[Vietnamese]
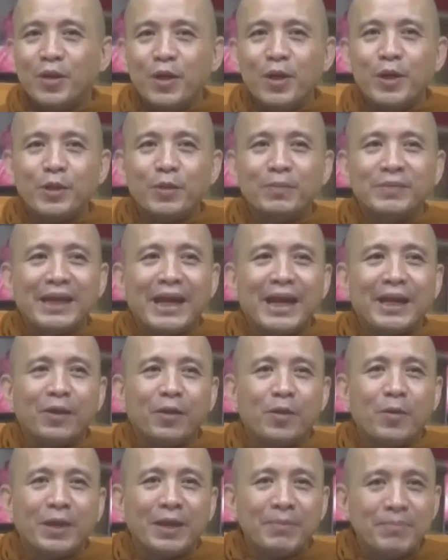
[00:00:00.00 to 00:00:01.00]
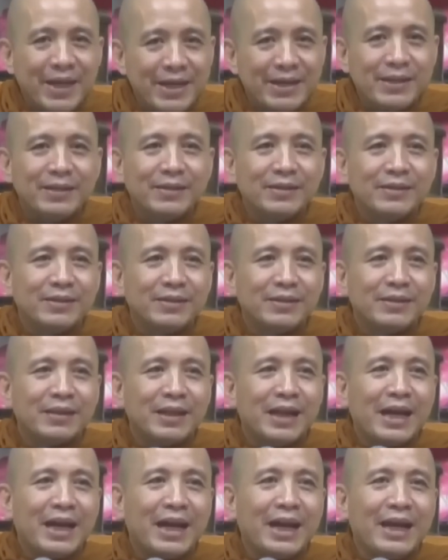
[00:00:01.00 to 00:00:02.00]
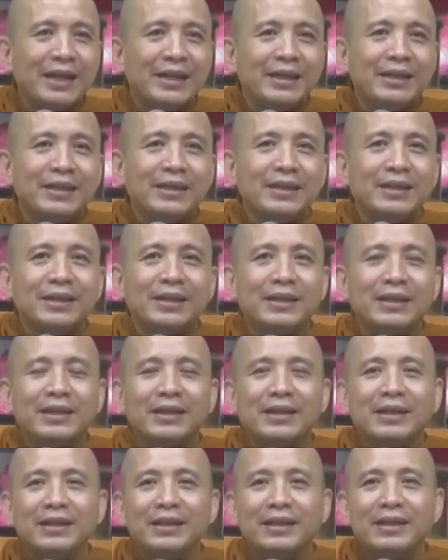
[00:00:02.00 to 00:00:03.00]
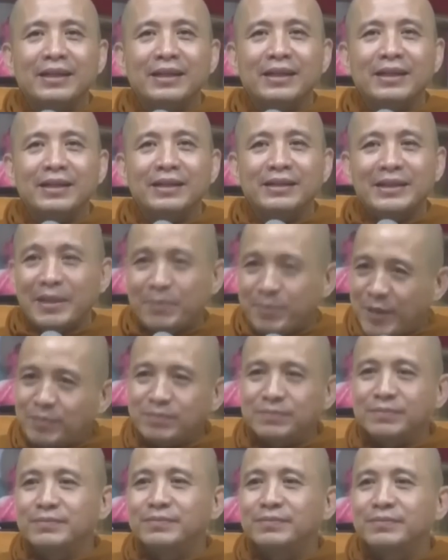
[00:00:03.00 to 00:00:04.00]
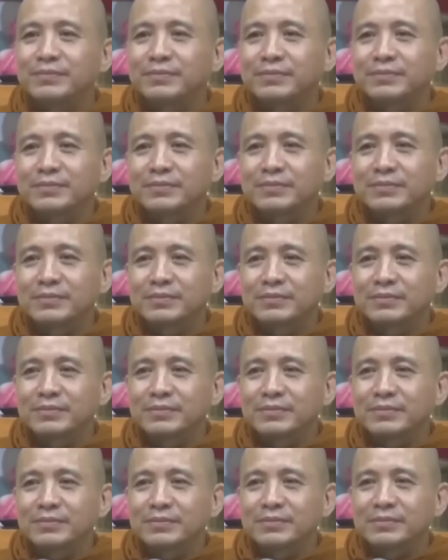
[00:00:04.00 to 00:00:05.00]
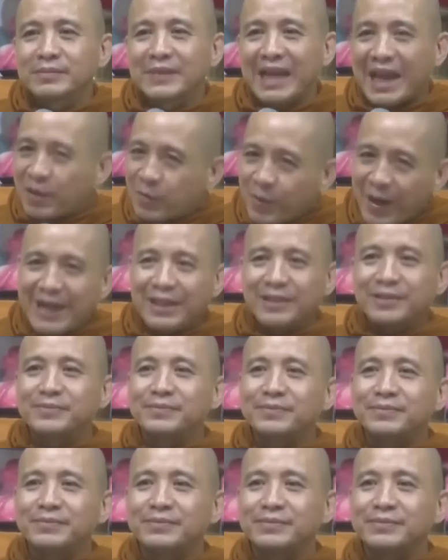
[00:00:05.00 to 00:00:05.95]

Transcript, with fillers: con người chúng ta nó có một cái bệnh là hay à, trách móc than quán